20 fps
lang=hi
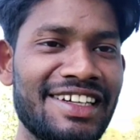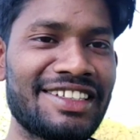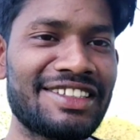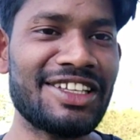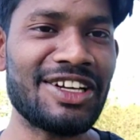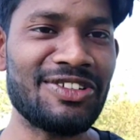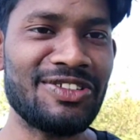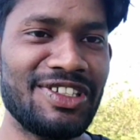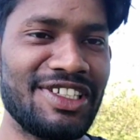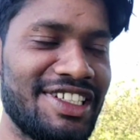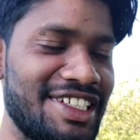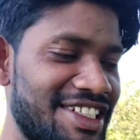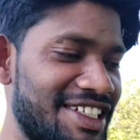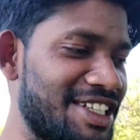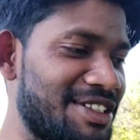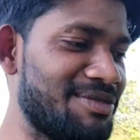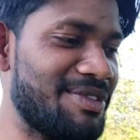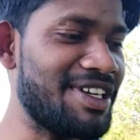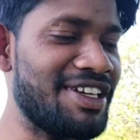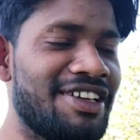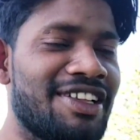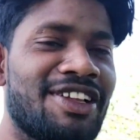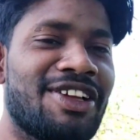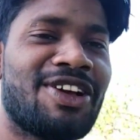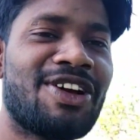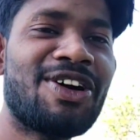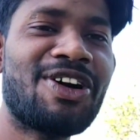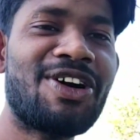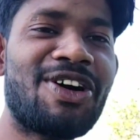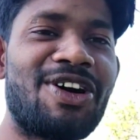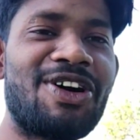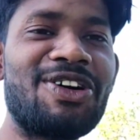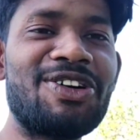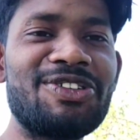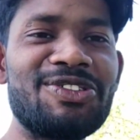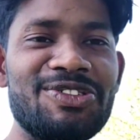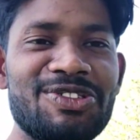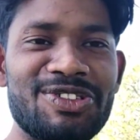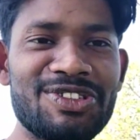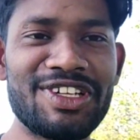करता हूँ एडिटिंग में
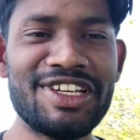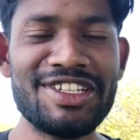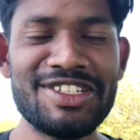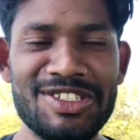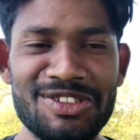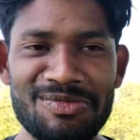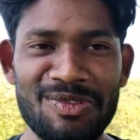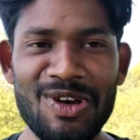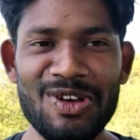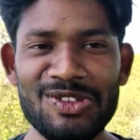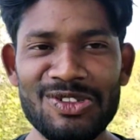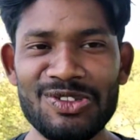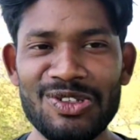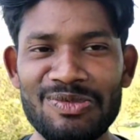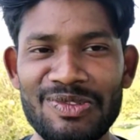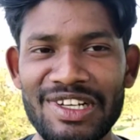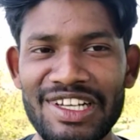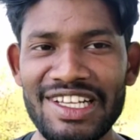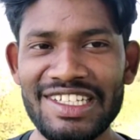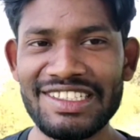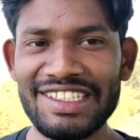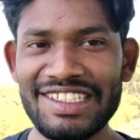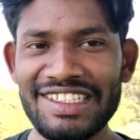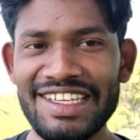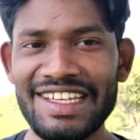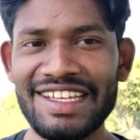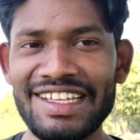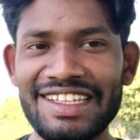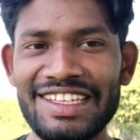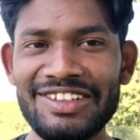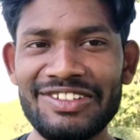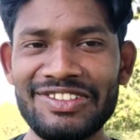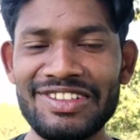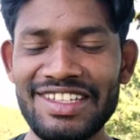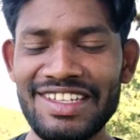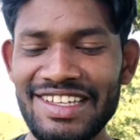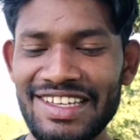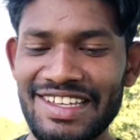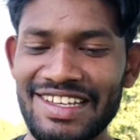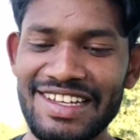और उसका रिस्पांस तो मिलना चाहिए
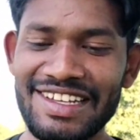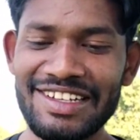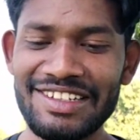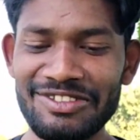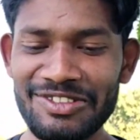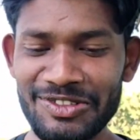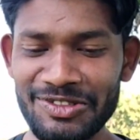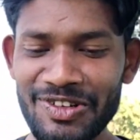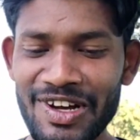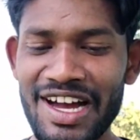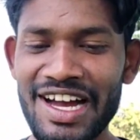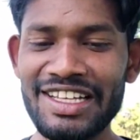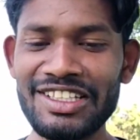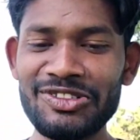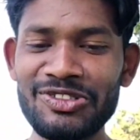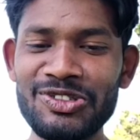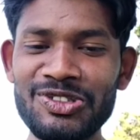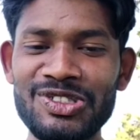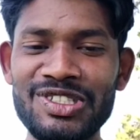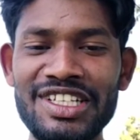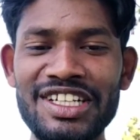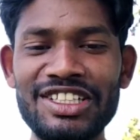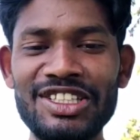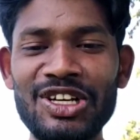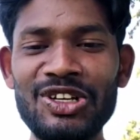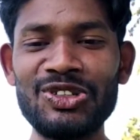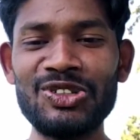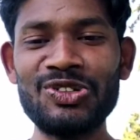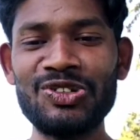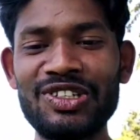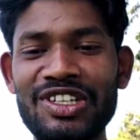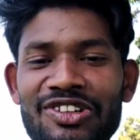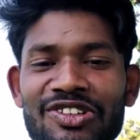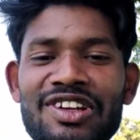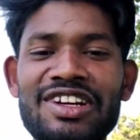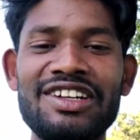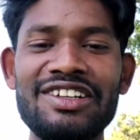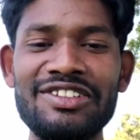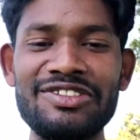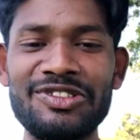क्योंकि वहाँ से कुछ सीखता हूँ तो क्यों
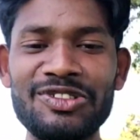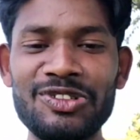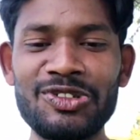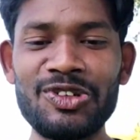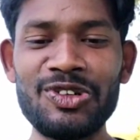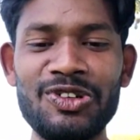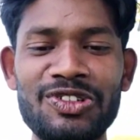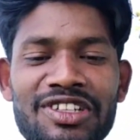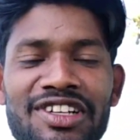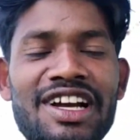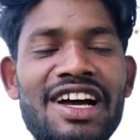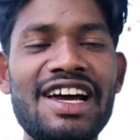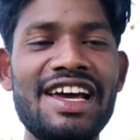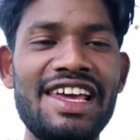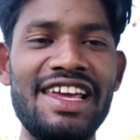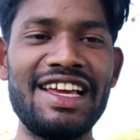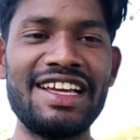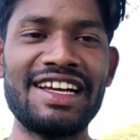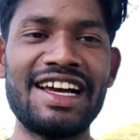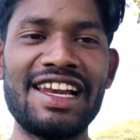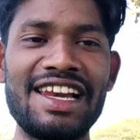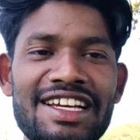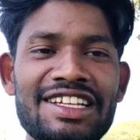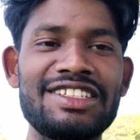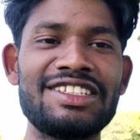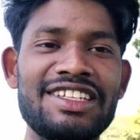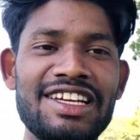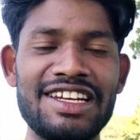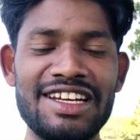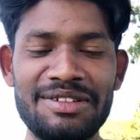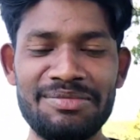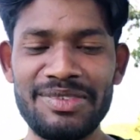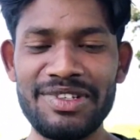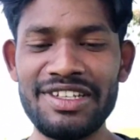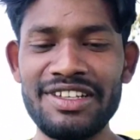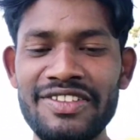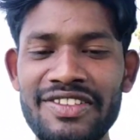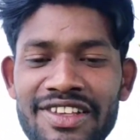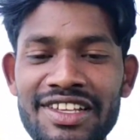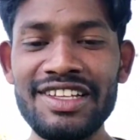ना उसको एक अलग चैनल
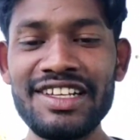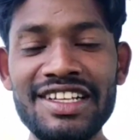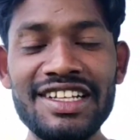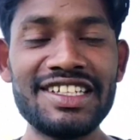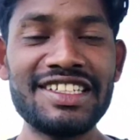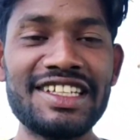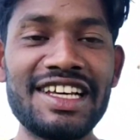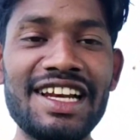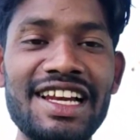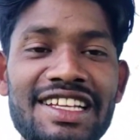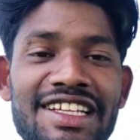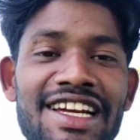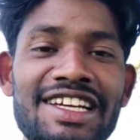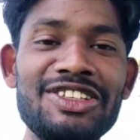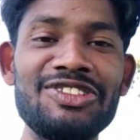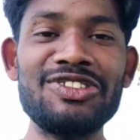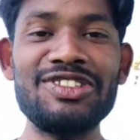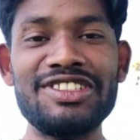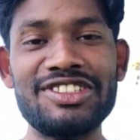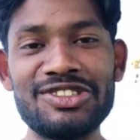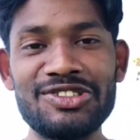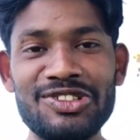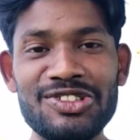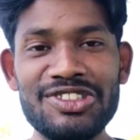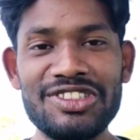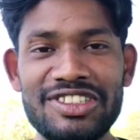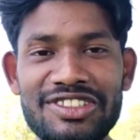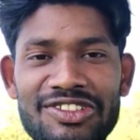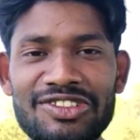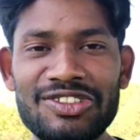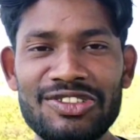पे डाला जाए तो सोच